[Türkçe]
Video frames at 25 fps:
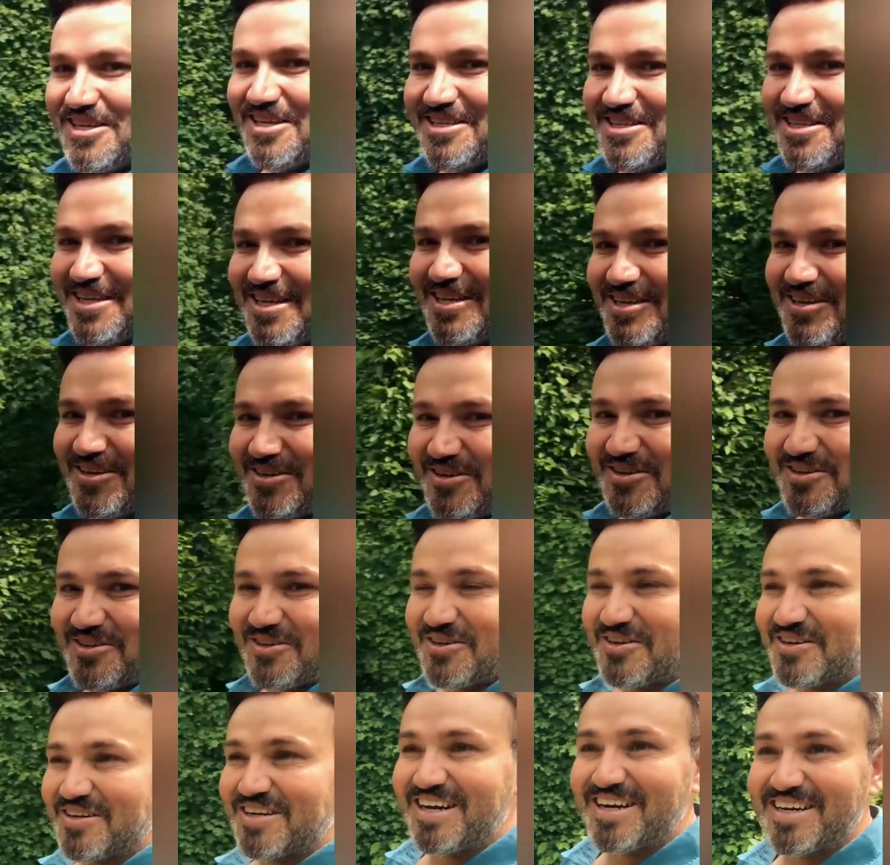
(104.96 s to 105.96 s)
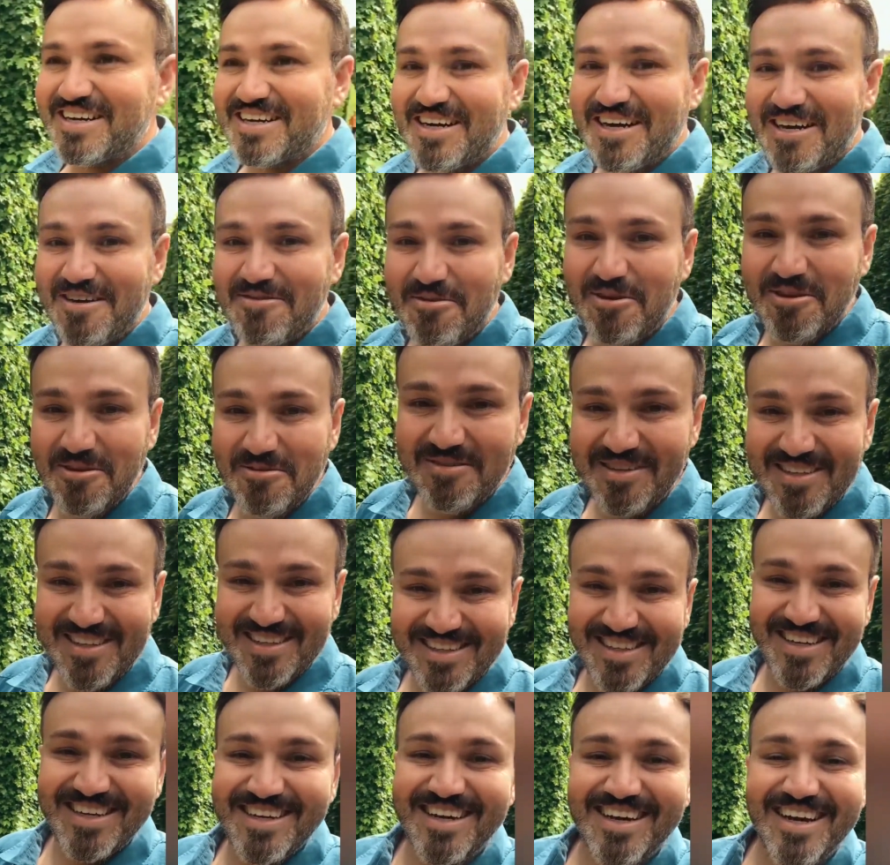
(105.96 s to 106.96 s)
deli deli koridorlar
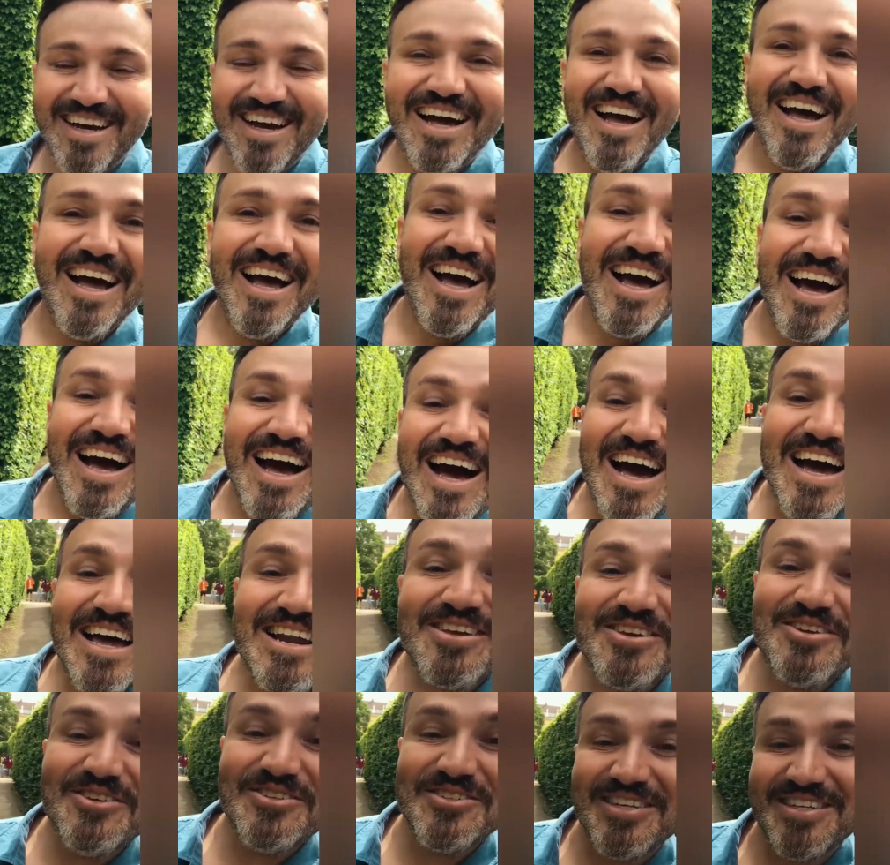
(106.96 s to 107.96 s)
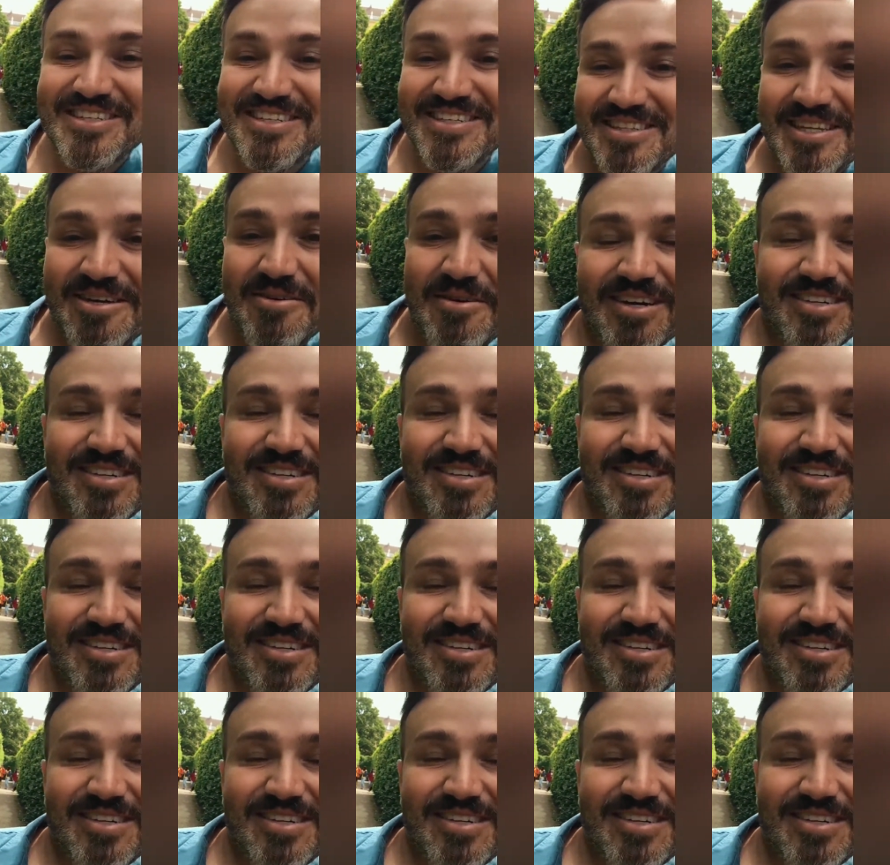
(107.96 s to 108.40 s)
kaybolmalık. Her köşesinde